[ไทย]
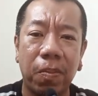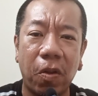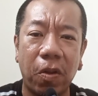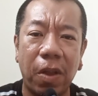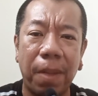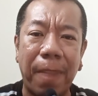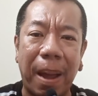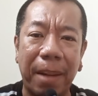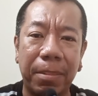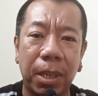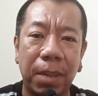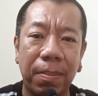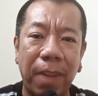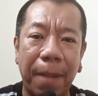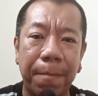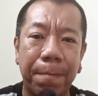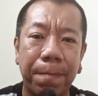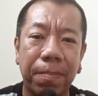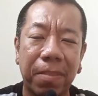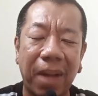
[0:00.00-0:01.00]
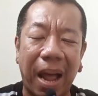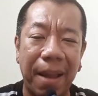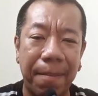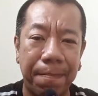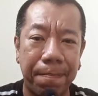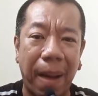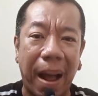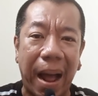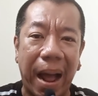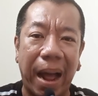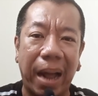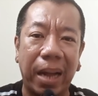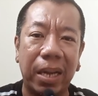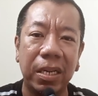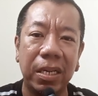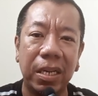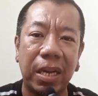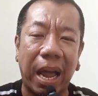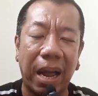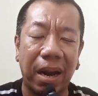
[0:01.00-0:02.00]
ในแบบฉบับไก่ป่า
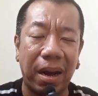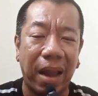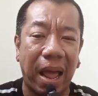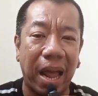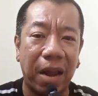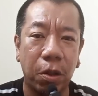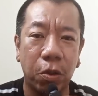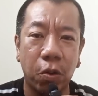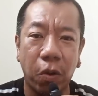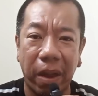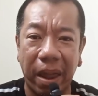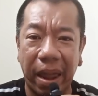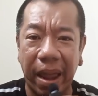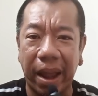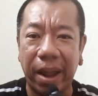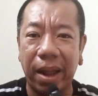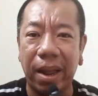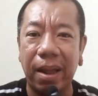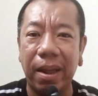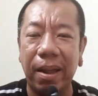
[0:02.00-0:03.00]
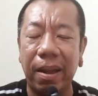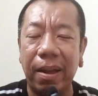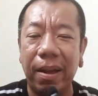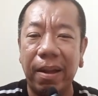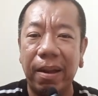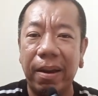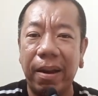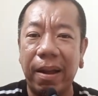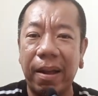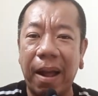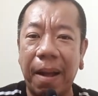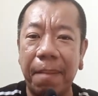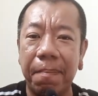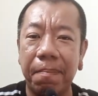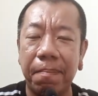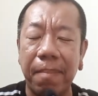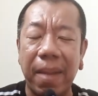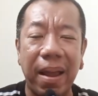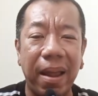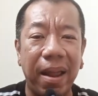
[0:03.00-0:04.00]
คือแข็งแรงด้วยตัวเองนะครับ
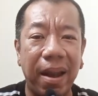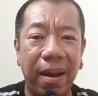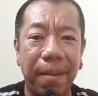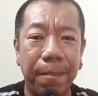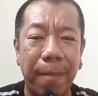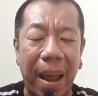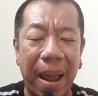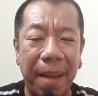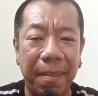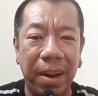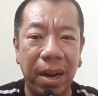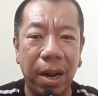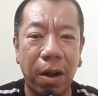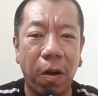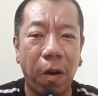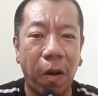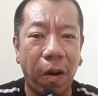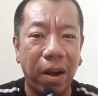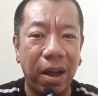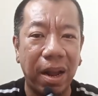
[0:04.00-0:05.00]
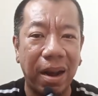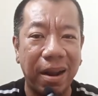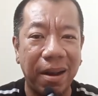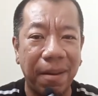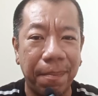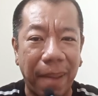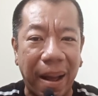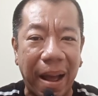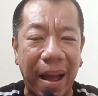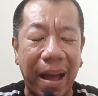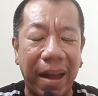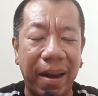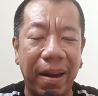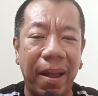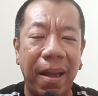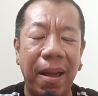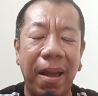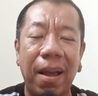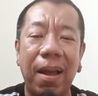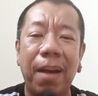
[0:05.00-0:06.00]
ไม่แบมือของเงินรัฐบาล
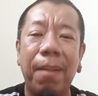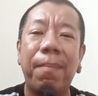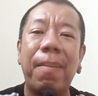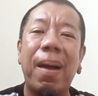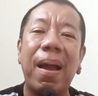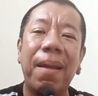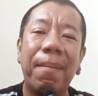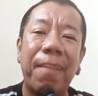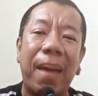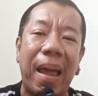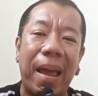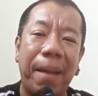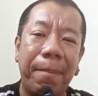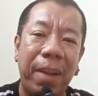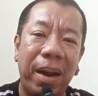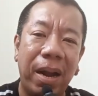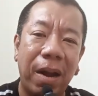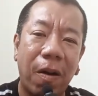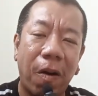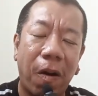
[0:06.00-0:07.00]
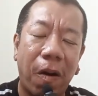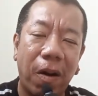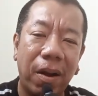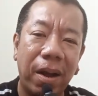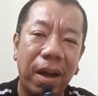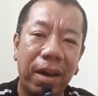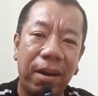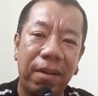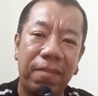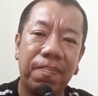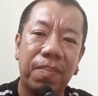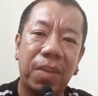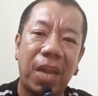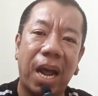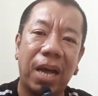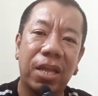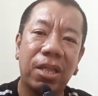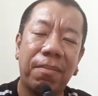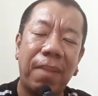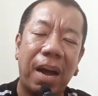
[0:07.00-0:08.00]
ไม่แบมือของเงิน
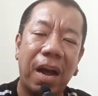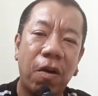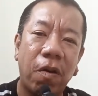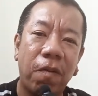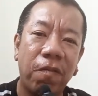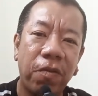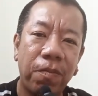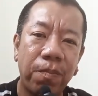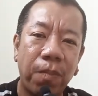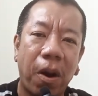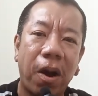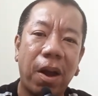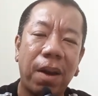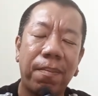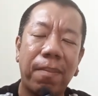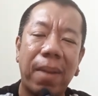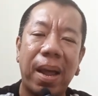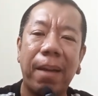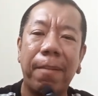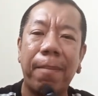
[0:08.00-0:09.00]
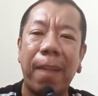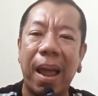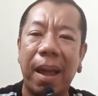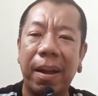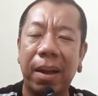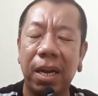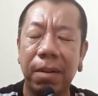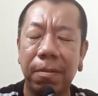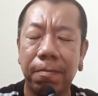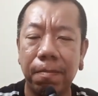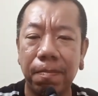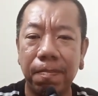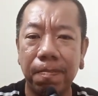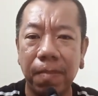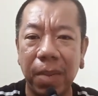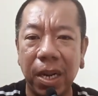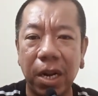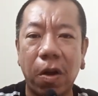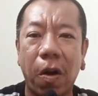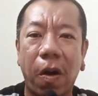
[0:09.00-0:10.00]
จากสมาคมฟุตบอล ไม่แบ
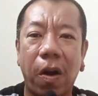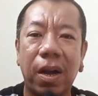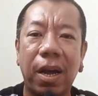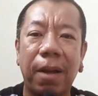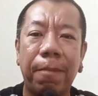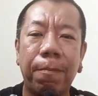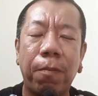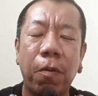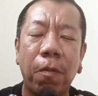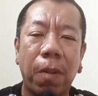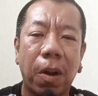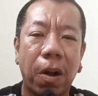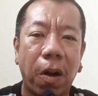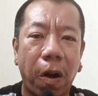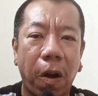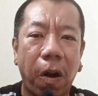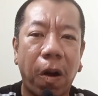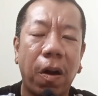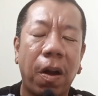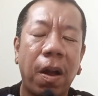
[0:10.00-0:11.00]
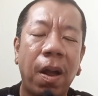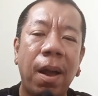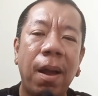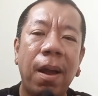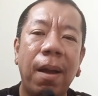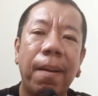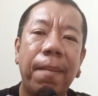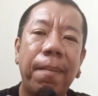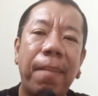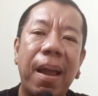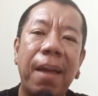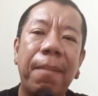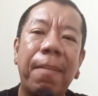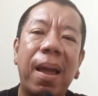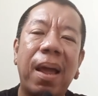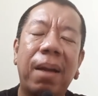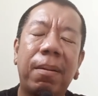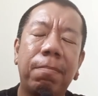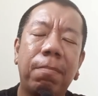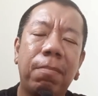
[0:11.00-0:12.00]
มือของเงินผู้ปกครอง ไม่แบ
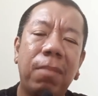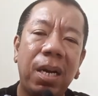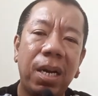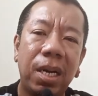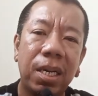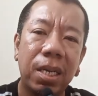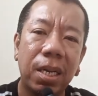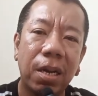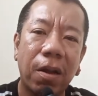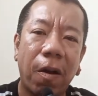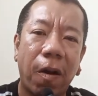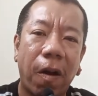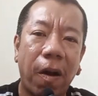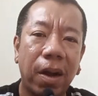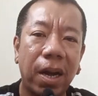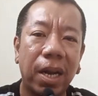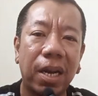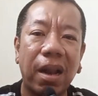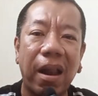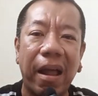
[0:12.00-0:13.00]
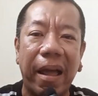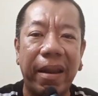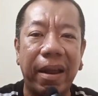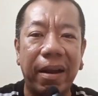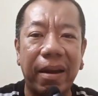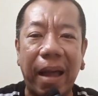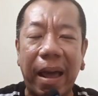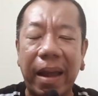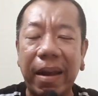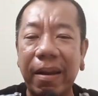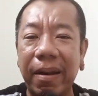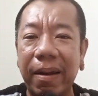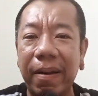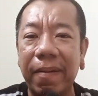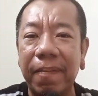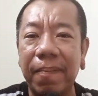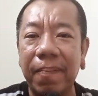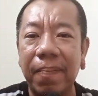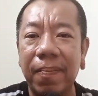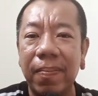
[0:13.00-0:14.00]
มือของเงินใครทั้งนั้น
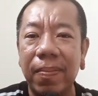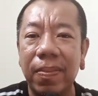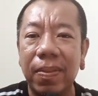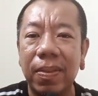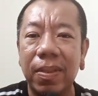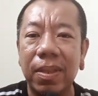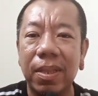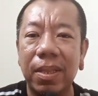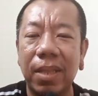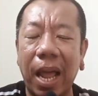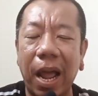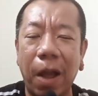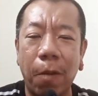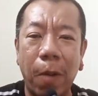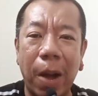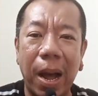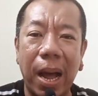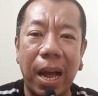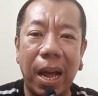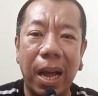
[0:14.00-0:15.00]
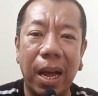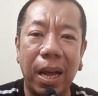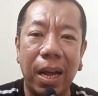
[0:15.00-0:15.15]
แต่ว่า